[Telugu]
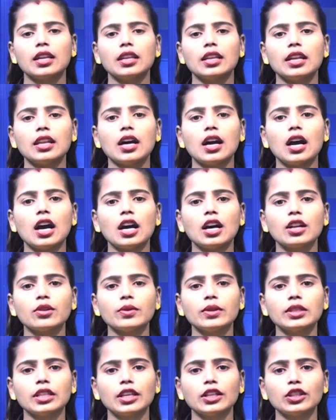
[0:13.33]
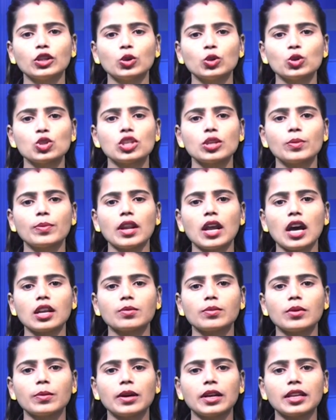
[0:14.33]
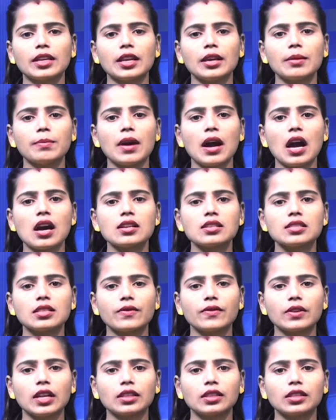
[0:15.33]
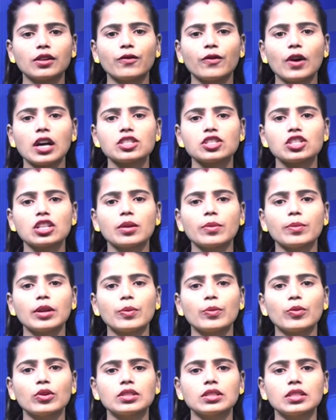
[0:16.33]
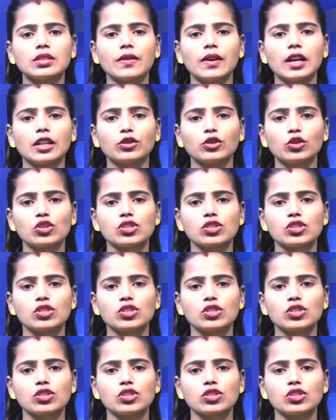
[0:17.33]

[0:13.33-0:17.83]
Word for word: ఈ నెల ఆరవ తేదీ నుంచి ప్రారంభమయ్యే మహాశివరాత్రి వార్షిక బ్రహ్మోత్సవాల